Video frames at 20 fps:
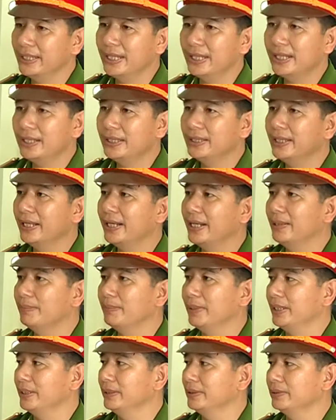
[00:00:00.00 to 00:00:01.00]
hình an ninh
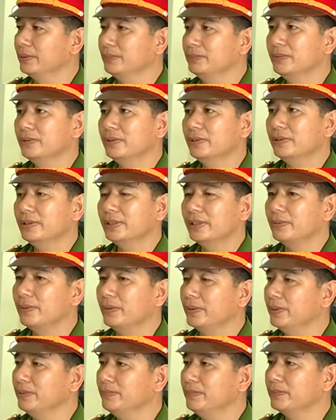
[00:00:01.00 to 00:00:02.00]
trật tự, thủ đoạn
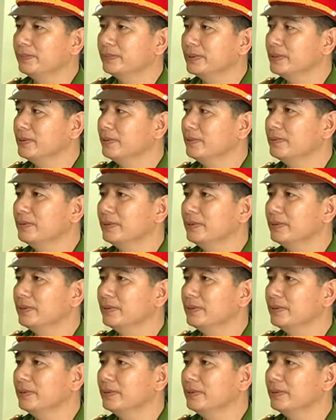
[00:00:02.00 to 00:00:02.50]
phạm tội của